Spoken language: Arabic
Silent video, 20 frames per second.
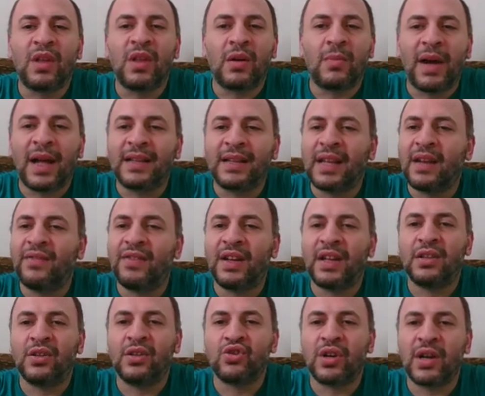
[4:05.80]
من 4000 ل
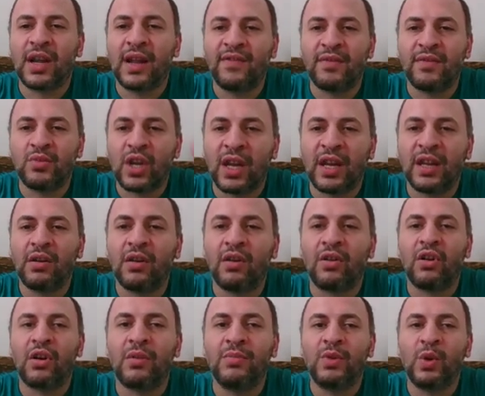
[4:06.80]
11000 مش عليك
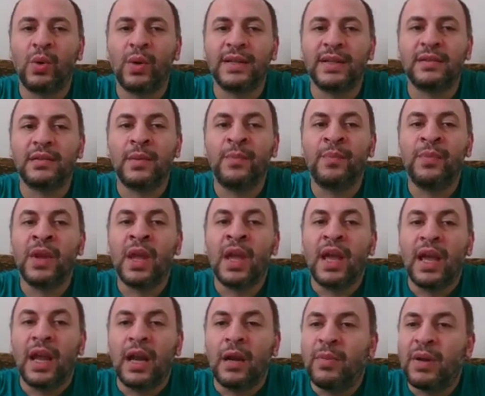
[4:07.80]
الارقام دلوقتي
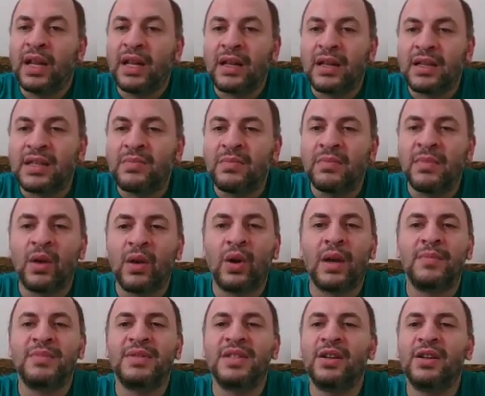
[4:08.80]
البليتلتس من
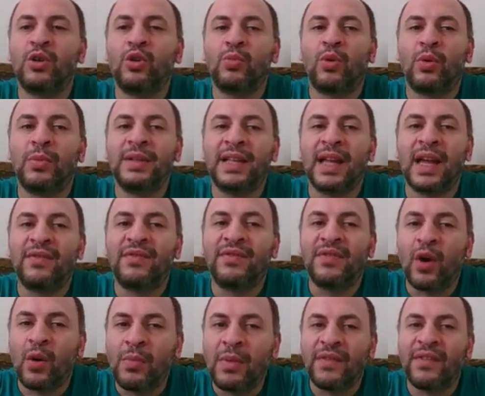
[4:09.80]
150 ل 400000
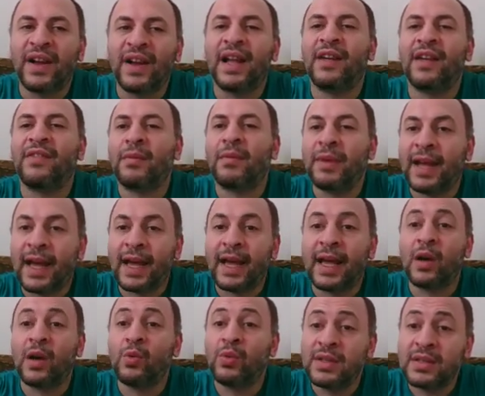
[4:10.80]
فهم فكه فمن
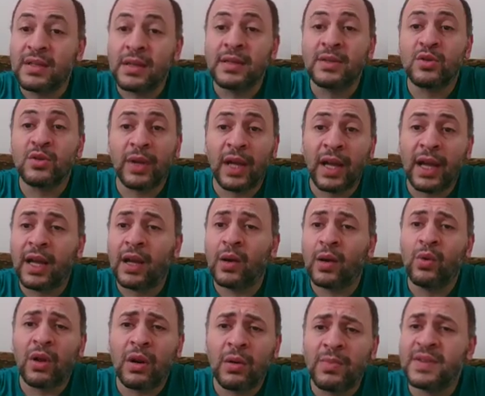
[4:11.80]
حق اول سيلز ومن حق
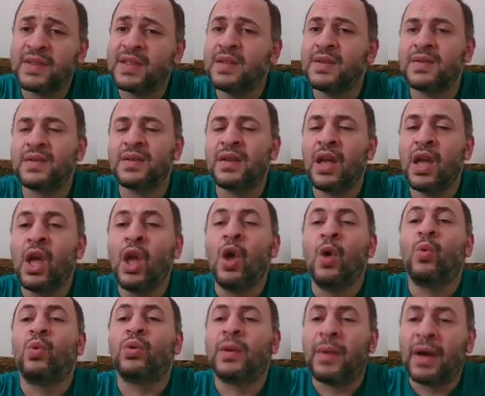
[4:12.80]
اول ار بي سيز
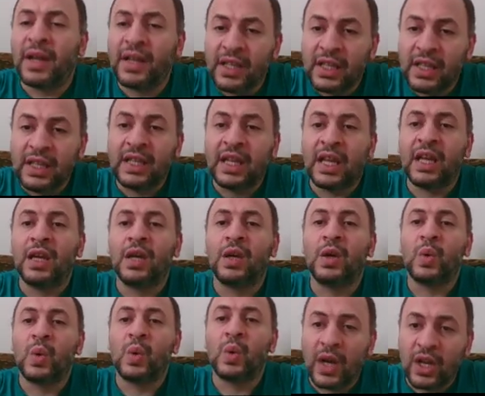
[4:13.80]
وطبعا إن
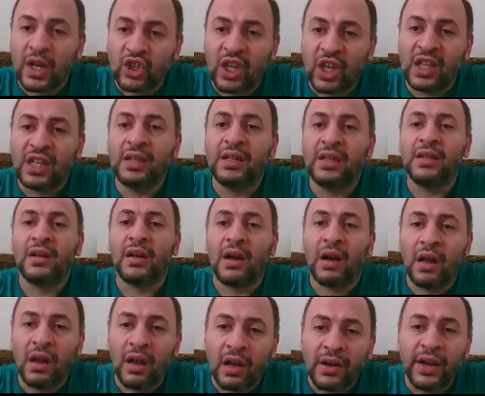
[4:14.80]
كل شيء
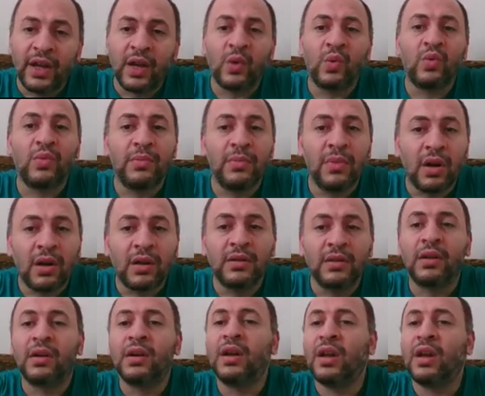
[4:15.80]
خلقناه
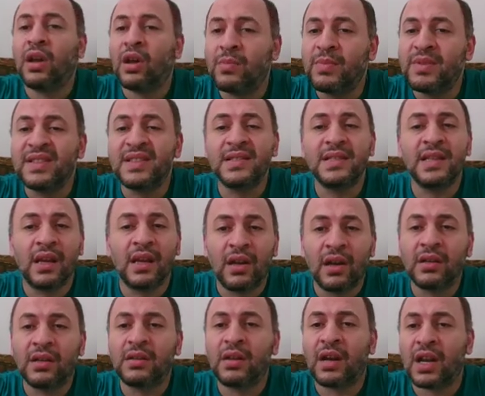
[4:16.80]
بقدر الأربيسيزيا
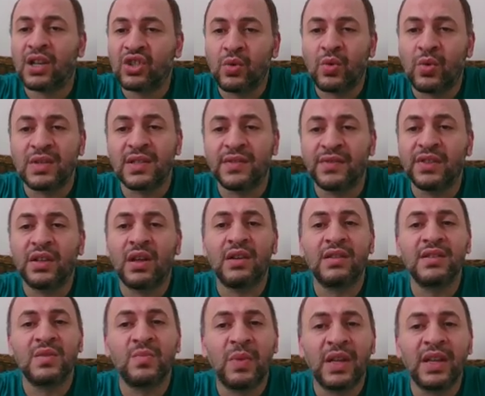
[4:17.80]
الأكتر عشان وظيفتها
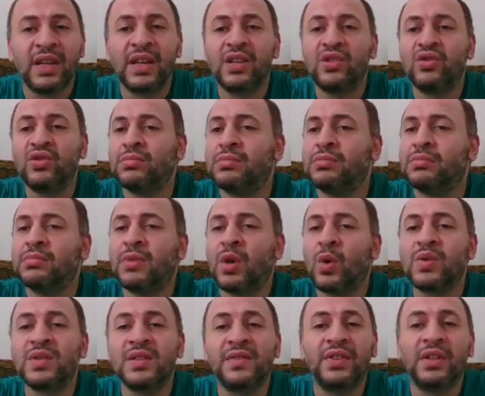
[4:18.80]
ريسبيريشن
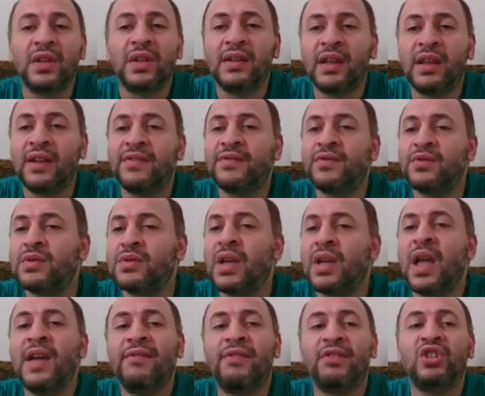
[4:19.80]
وظيفتها تنفس
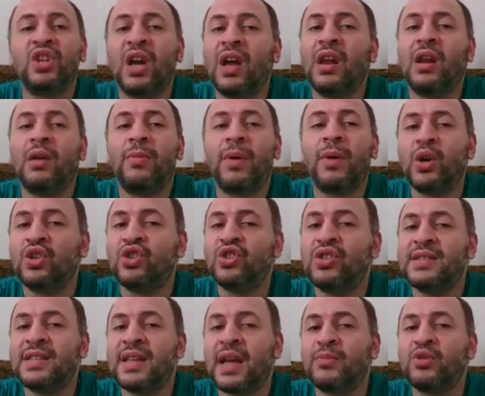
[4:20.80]
فشغالة
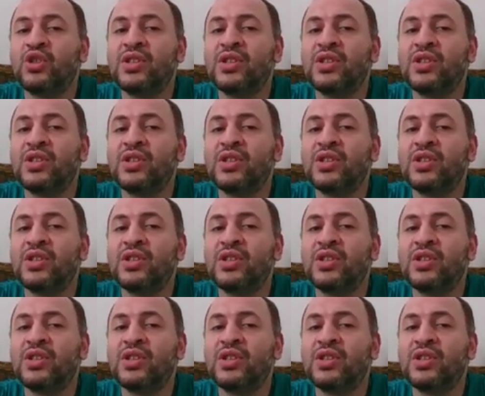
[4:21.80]
24 ساعة